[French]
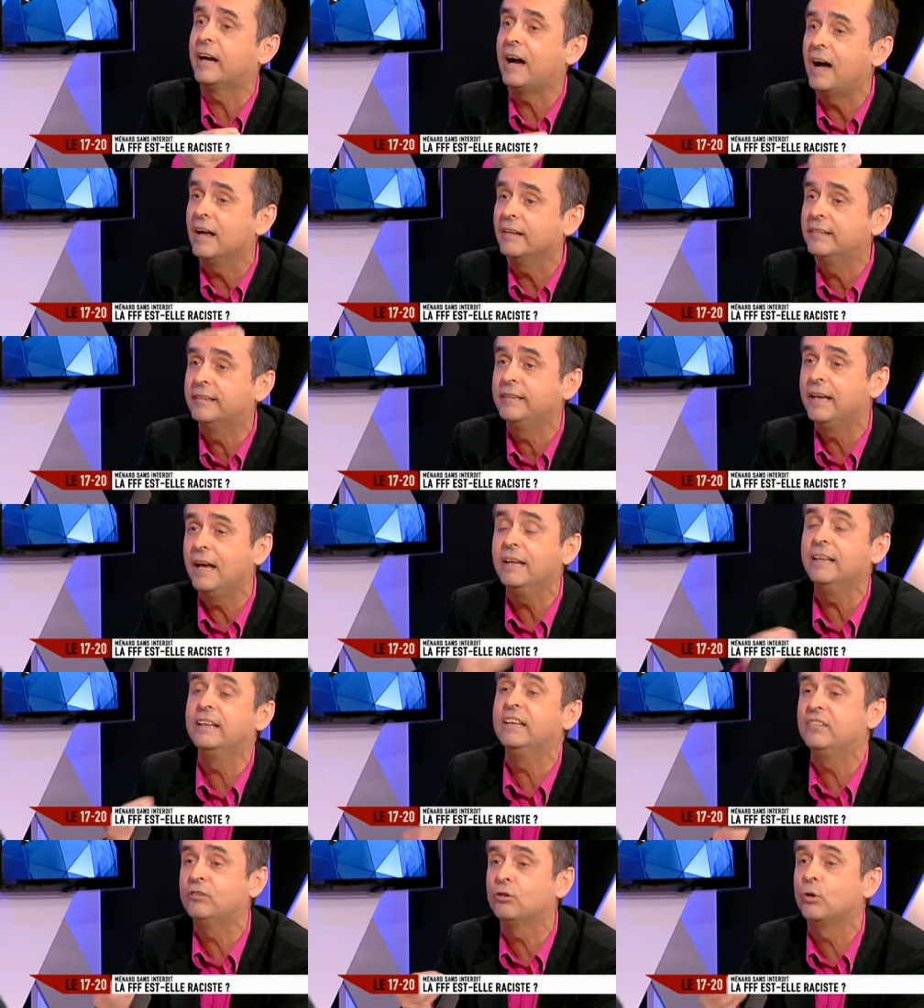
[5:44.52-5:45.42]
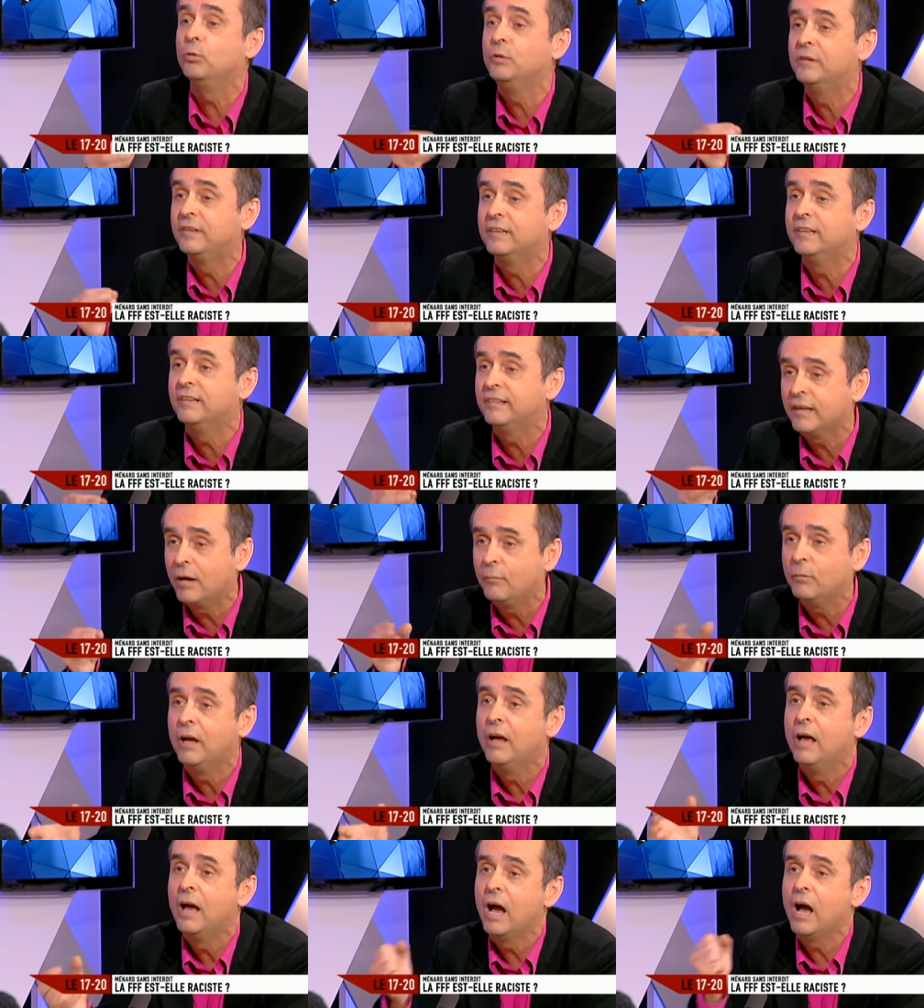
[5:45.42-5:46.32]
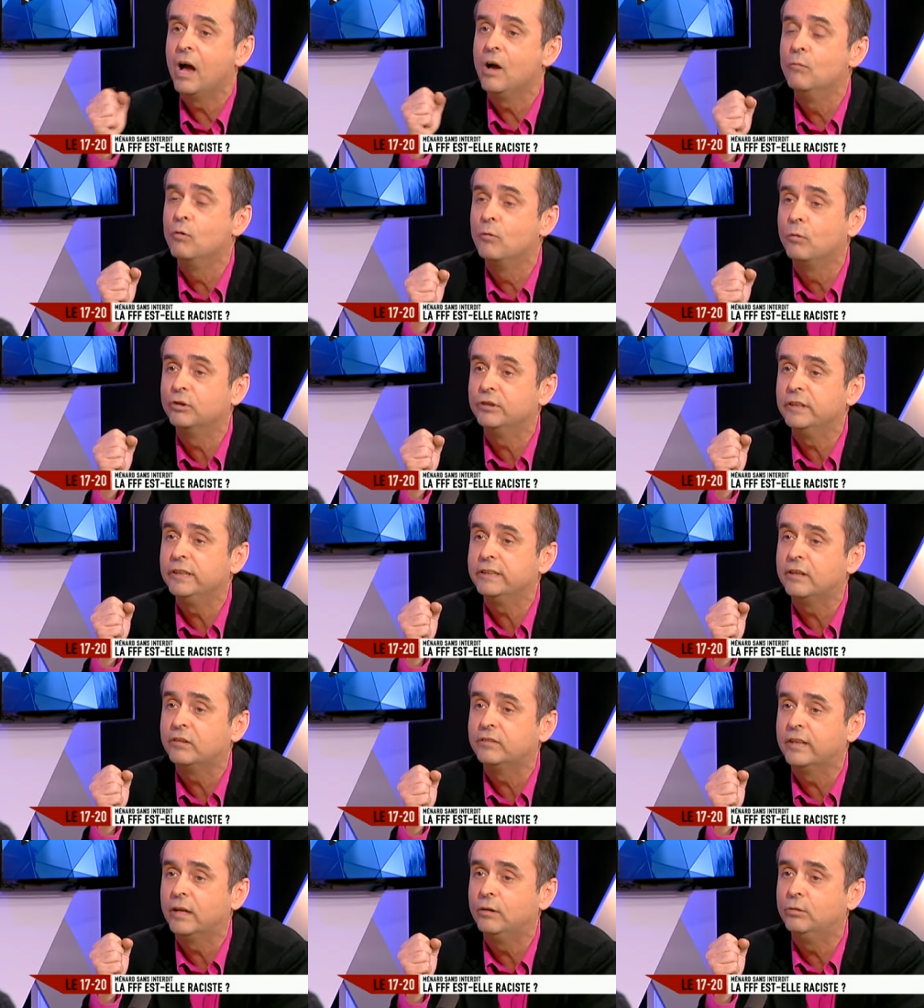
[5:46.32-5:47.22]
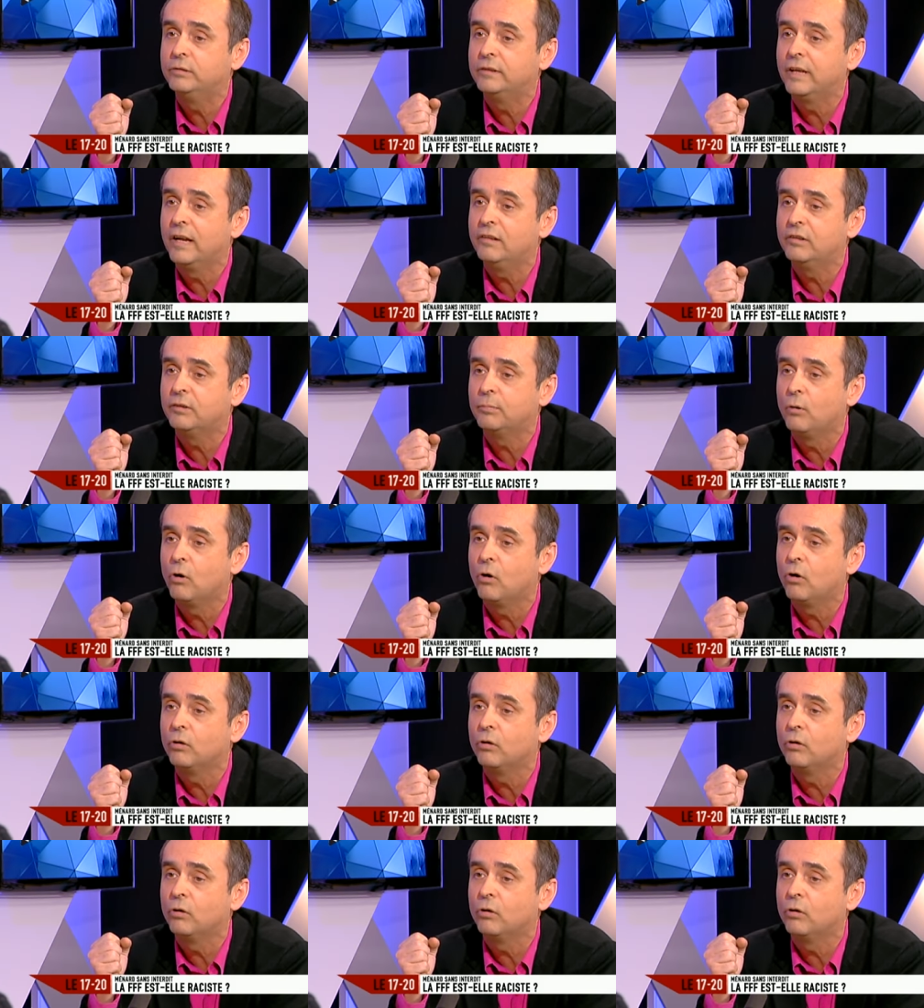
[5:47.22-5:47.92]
raciales et qui sont utilisables à un moment donné dans tel ou tel sport. pas Des